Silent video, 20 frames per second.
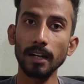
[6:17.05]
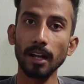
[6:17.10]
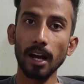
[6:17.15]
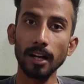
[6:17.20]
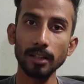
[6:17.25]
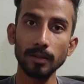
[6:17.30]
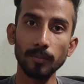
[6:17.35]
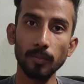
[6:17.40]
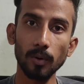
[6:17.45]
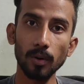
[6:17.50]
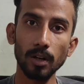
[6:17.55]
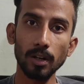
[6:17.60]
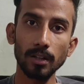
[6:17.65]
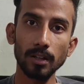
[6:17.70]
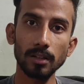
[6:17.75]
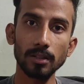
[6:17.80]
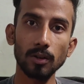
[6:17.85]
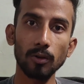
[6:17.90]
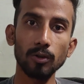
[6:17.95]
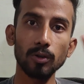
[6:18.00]
நார்த்
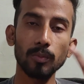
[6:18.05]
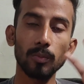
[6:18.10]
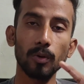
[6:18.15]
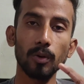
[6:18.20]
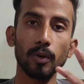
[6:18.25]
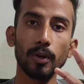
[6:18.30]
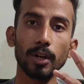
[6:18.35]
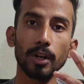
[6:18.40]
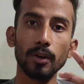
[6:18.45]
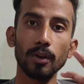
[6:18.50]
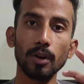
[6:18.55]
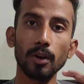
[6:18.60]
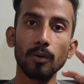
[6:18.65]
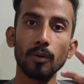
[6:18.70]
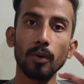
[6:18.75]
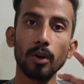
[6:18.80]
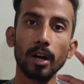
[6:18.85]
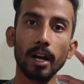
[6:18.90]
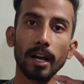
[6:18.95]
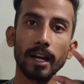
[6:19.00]
போல்லேருந்து சவுத் போல் வரைக்கும்
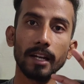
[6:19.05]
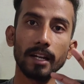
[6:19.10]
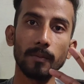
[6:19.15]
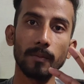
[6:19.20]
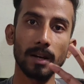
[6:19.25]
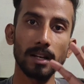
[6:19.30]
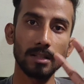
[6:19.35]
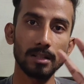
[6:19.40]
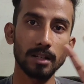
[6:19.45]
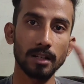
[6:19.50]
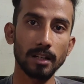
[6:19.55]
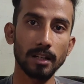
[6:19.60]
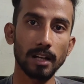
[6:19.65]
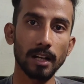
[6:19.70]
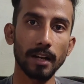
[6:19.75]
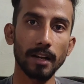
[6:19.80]
ஒரு லைன் இமேஜினரி